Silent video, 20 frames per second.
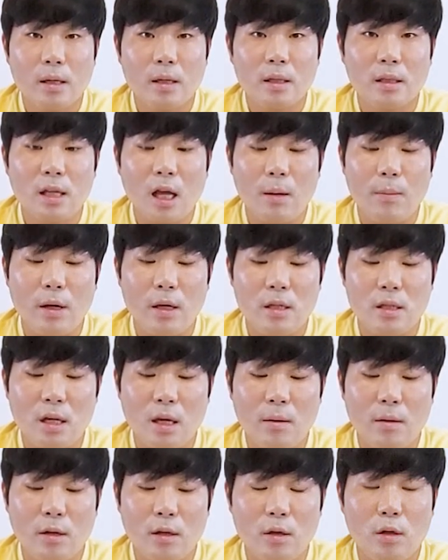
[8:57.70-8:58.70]
그 다음에
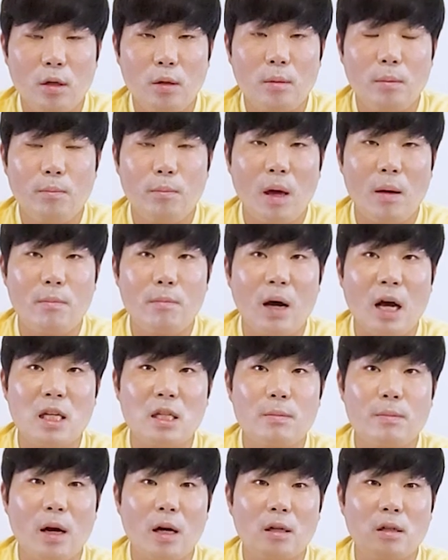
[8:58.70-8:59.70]
이제 맨
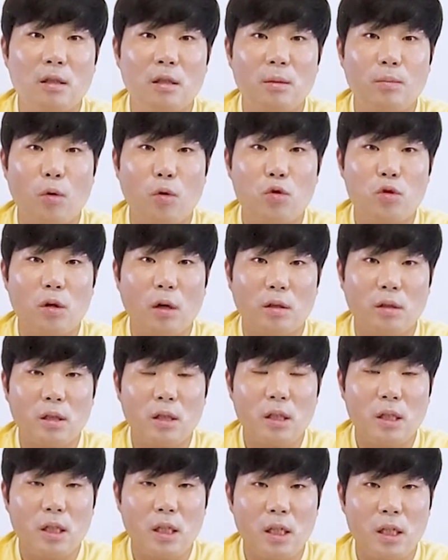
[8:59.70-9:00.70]
마지막 그
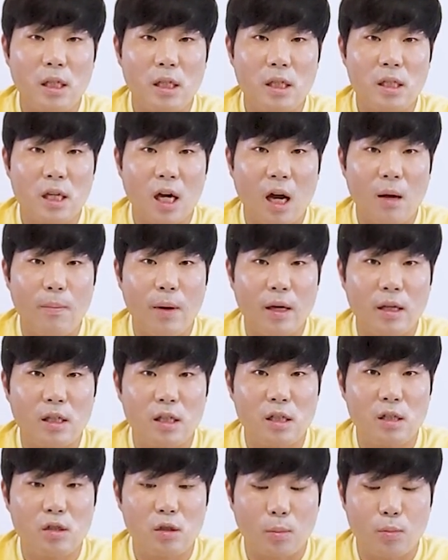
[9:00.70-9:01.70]
목적어는 2차
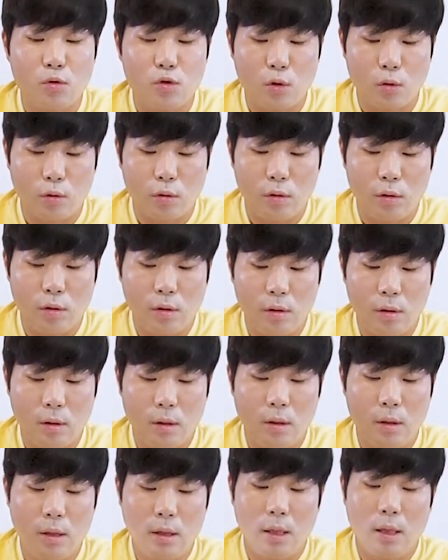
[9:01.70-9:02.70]
백신 접종
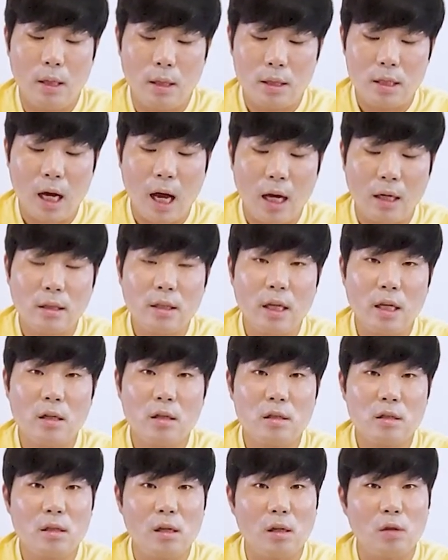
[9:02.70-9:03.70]
을자 근데
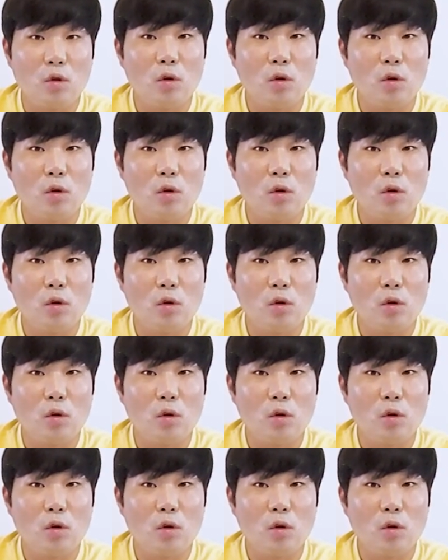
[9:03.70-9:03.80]
이것을